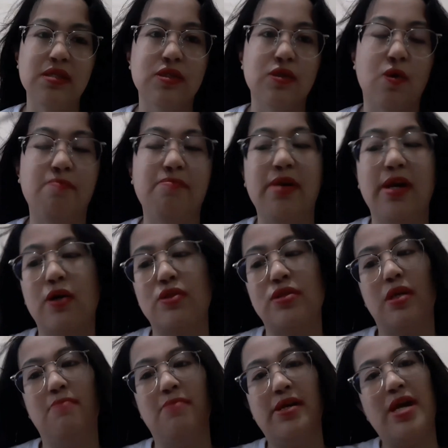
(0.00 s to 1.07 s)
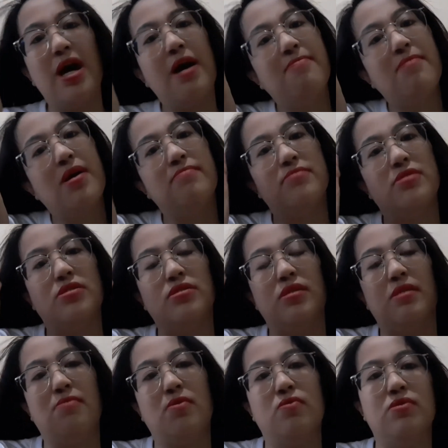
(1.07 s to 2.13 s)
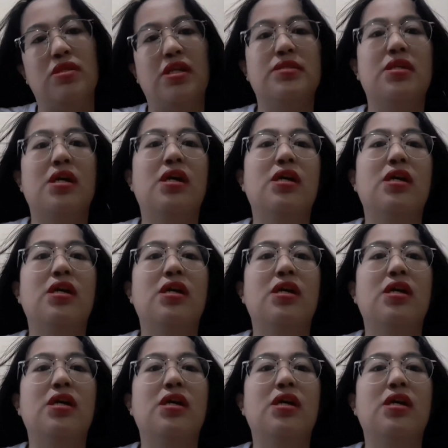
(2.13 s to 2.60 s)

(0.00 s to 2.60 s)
so, meron tayong mayabang, meron tayong makulit.